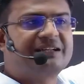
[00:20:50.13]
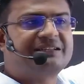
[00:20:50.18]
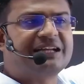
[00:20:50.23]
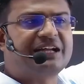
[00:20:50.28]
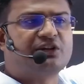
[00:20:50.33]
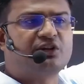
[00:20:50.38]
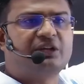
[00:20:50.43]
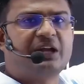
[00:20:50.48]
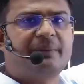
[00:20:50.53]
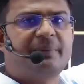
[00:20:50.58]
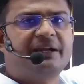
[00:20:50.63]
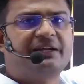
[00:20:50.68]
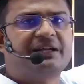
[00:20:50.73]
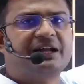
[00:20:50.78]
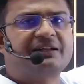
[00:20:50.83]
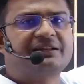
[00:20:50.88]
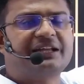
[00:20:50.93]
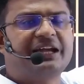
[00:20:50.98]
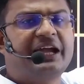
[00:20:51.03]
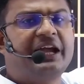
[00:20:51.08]
है तो डेबिट
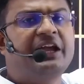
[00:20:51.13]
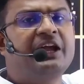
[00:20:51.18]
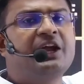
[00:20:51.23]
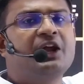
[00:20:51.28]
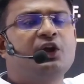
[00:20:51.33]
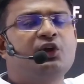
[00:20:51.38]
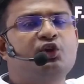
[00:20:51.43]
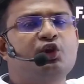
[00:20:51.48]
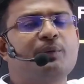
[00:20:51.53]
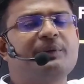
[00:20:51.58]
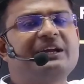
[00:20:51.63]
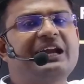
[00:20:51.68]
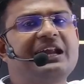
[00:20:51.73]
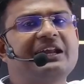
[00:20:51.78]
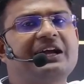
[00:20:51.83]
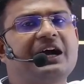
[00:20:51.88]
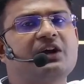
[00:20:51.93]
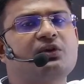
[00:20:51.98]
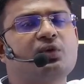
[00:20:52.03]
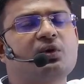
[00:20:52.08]
करते हैं नोमिनल
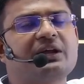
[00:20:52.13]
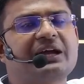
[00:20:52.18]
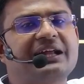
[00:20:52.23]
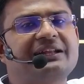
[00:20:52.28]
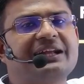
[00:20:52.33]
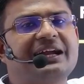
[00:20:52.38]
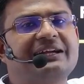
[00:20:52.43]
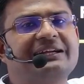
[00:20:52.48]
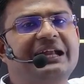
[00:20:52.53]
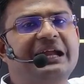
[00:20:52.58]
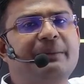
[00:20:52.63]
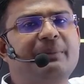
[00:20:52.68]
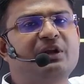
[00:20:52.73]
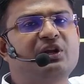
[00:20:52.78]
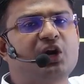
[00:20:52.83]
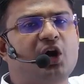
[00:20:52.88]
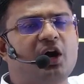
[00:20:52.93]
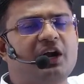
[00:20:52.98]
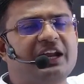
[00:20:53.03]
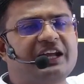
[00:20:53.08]
का रूल कहता है डेबिट
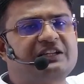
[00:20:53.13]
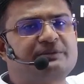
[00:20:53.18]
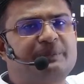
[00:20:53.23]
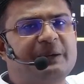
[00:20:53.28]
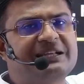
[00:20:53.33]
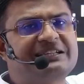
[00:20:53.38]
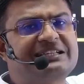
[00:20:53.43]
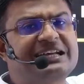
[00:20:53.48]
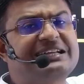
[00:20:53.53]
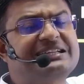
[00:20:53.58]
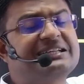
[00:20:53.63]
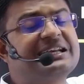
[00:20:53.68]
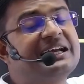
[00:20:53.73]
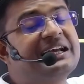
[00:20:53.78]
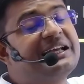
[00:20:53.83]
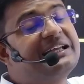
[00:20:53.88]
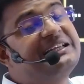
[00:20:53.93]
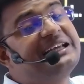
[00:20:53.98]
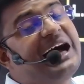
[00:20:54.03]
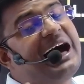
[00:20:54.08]
ऑल एक्सपेंसेस
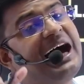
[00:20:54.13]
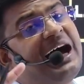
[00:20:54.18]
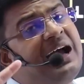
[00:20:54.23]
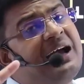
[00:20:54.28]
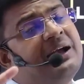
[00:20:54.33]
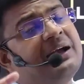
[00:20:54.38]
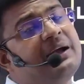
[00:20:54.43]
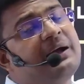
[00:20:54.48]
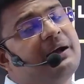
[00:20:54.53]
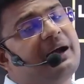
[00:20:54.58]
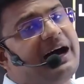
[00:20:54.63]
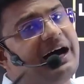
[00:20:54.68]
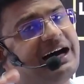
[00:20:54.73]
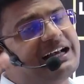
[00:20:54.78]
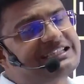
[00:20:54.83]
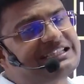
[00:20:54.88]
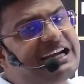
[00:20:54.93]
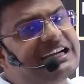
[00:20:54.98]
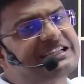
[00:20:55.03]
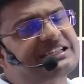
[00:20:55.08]
या
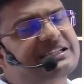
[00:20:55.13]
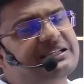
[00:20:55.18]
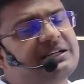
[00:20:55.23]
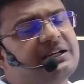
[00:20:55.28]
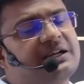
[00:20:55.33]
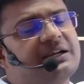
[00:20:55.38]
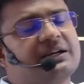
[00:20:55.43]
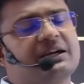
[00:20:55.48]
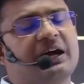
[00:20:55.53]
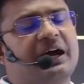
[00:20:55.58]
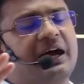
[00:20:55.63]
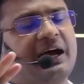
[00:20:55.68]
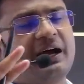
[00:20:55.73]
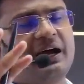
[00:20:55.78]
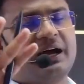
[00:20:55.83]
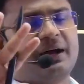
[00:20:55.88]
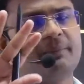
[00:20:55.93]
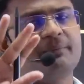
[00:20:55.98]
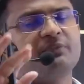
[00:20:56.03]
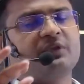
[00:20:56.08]
असेट्स
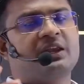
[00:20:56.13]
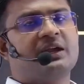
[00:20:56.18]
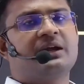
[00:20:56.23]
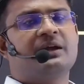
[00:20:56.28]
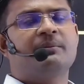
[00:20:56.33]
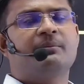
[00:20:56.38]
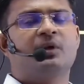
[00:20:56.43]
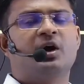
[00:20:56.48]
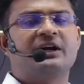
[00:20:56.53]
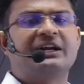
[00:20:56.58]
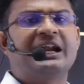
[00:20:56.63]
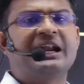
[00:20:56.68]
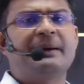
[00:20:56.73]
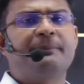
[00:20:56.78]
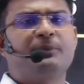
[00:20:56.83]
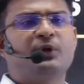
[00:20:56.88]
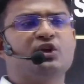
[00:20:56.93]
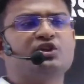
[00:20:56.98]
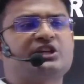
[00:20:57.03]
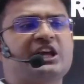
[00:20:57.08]
मॉडर्न
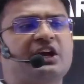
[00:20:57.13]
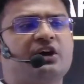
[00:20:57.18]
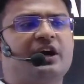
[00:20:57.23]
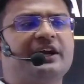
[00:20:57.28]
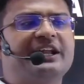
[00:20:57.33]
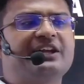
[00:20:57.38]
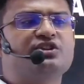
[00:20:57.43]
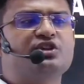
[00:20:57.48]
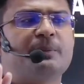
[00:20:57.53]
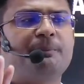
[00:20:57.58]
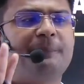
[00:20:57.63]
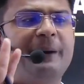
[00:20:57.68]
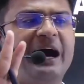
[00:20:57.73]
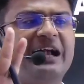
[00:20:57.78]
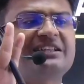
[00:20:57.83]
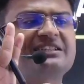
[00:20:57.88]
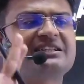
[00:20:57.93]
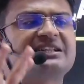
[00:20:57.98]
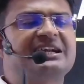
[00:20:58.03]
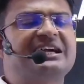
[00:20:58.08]
अप्रोच के अकॉर्डिंग जो
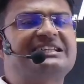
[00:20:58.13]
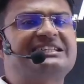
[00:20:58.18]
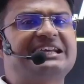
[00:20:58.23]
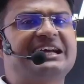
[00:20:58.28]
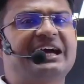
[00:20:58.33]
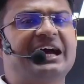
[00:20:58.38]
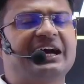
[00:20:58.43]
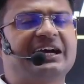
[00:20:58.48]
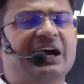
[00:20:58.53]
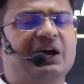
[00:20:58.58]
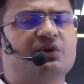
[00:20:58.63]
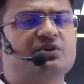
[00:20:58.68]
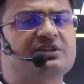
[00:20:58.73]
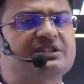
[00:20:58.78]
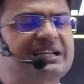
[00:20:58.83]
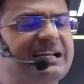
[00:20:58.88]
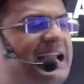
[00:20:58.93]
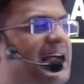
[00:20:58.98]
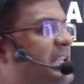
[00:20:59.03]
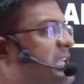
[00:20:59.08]
पांच तरह से अकाउंट्स
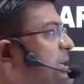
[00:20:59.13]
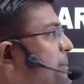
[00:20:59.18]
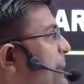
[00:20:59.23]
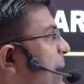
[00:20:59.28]
क्लासीफाई